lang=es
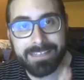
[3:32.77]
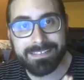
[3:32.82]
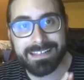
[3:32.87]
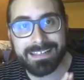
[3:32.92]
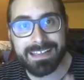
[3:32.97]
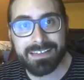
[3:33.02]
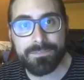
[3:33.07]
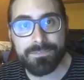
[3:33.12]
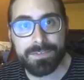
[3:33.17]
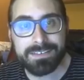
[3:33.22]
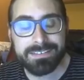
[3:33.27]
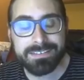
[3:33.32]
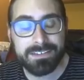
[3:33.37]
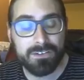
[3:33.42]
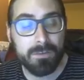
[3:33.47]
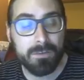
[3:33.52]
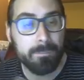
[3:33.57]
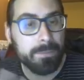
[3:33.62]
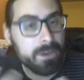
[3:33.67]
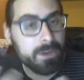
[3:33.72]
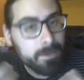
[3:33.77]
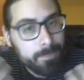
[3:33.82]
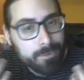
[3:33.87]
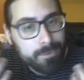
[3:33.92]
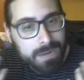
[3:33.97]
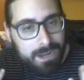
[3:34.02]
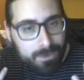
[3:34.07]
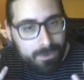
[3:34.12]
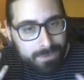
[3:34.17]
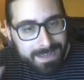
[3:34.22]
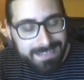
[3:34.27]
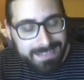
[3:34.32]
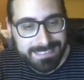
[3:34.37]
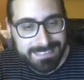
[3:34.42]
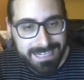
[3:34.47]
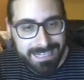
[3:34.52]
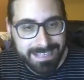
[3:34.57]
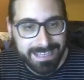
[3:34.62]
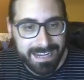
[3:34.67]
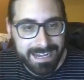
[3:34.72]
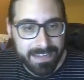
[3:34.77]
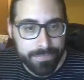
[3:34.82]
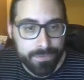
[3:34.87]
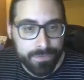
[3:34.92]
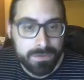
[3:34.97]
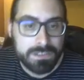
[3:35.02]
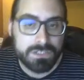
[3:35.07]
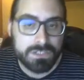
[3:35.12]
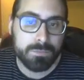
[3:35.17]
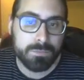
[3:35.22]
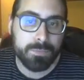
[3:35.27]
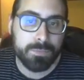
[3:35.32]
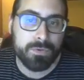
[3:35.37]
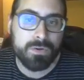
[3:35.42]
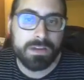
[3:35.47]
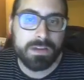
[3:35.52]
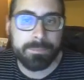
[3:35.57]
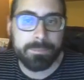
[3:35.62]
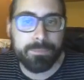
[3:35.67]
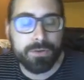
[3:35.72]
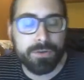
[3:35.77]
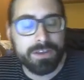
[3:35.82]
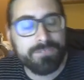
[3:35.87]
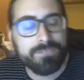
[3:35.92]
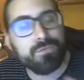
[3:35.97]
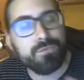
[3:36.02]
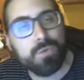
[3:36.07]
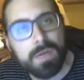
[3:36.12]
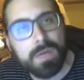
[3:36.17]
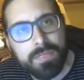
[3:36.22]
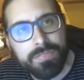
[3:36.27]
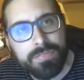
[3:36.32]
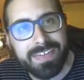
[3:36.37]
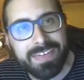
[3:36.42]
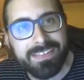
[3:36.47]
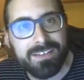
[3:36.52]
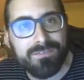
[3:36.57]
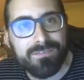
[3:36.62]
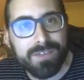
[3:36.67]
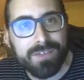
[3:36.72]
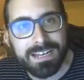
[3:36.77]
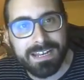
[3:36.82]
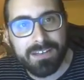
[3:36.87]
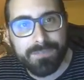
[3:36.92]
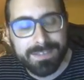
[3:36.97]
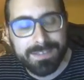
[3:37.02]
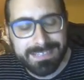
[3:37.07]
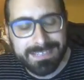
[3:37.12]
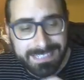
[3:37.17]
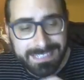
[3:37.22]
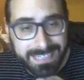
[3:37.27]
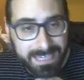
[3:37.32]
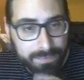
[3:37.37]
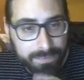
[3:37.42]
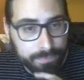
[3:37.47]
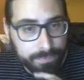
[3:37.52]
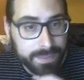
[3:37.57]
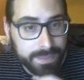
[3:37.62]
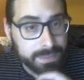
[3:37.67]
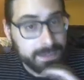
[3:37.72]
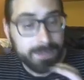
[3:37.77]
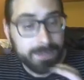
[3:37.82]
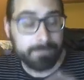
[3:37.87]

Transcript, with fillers: De tanque físico, pero por alguna extraña razón, supongo que por influencia del Final Fantasy XV,